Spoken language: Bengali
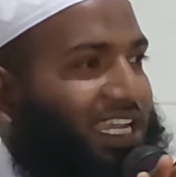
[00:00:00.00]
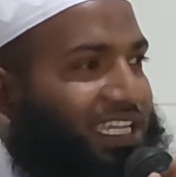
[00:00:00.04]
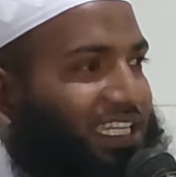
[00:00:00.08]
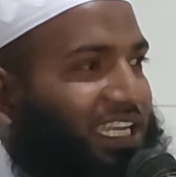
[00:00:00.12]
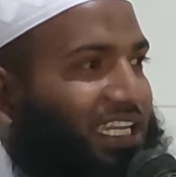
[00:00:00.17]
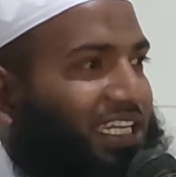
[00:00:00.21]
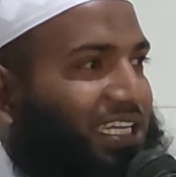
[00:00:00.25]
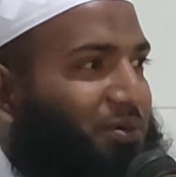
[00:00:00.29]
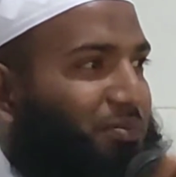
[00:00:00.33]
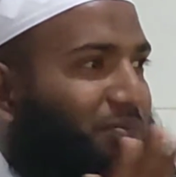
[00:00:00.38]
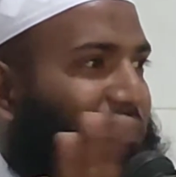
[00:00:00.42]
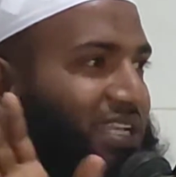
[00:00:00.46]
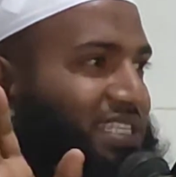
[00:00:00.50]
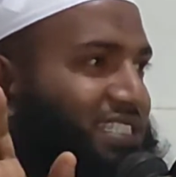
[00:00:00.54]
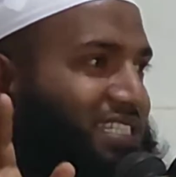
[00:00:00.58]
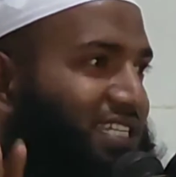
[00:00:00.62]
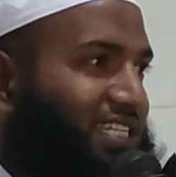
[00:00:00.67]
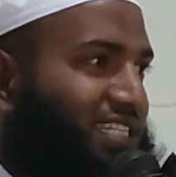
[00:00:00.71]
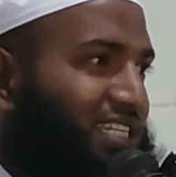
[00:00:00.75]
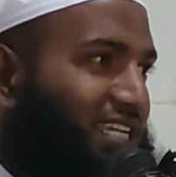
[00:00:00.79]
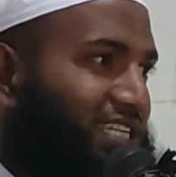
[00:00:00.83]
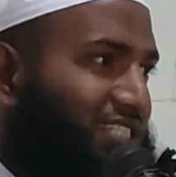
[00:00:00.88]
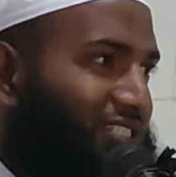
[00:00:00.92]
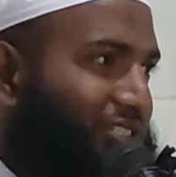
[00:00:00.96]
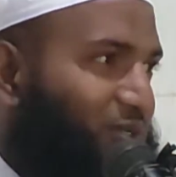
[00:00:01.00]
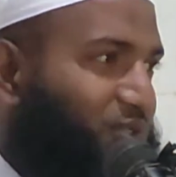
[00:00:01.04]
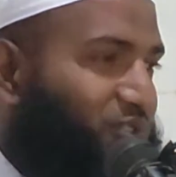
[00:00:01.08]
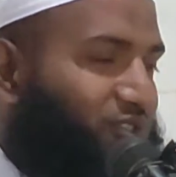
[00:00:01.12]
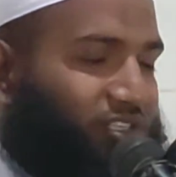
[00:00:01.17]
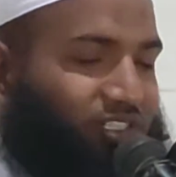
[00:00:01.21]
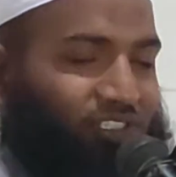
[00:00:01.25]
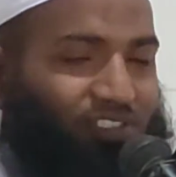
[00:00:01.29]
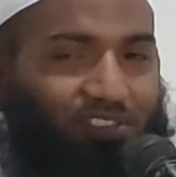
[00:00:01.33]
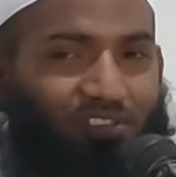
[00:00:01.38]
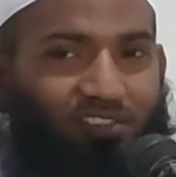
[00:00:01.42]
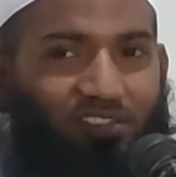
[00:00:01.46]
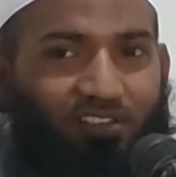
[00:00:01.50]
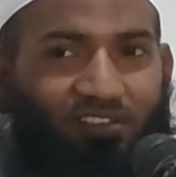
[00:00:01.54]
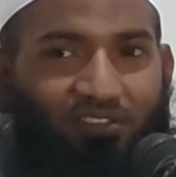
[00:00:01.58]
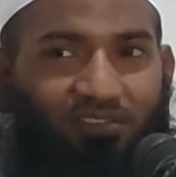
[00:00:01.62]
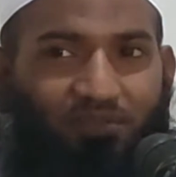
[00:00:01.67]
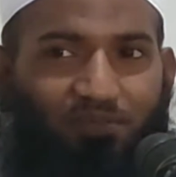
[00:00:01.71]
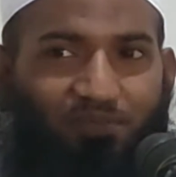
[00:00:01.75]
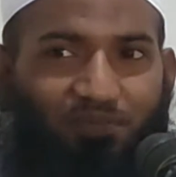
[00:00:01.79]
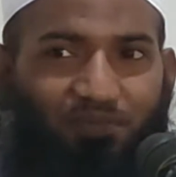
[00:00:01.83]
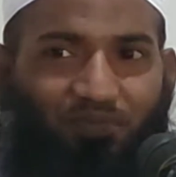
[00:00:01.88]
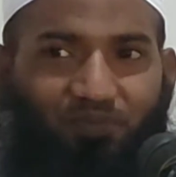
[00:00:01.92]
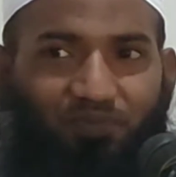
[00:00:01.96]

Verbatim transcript: চারটা ডিম বাইজা নিয়ে আসে হুজুরের জন্য